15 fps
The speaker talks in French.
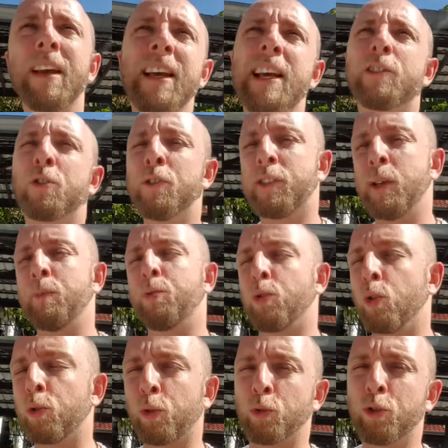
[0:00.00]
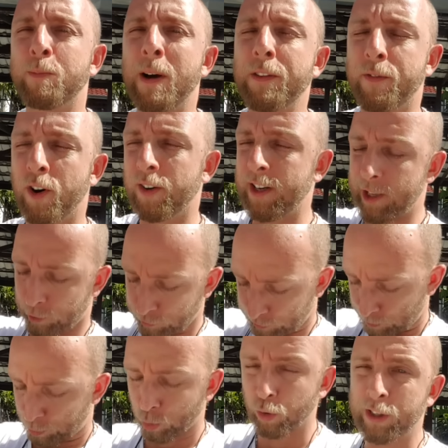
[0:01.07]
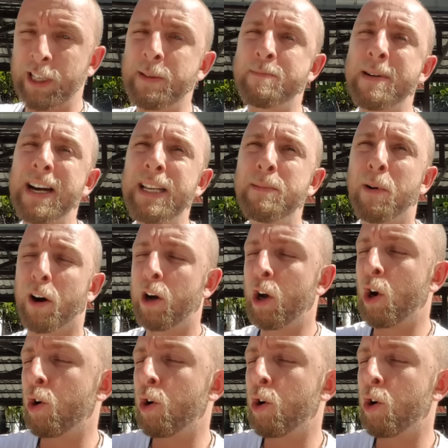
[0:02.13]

Est-ce que c'est plutôt le son du smartphone Est-ce que c'est plutôt le kit main libre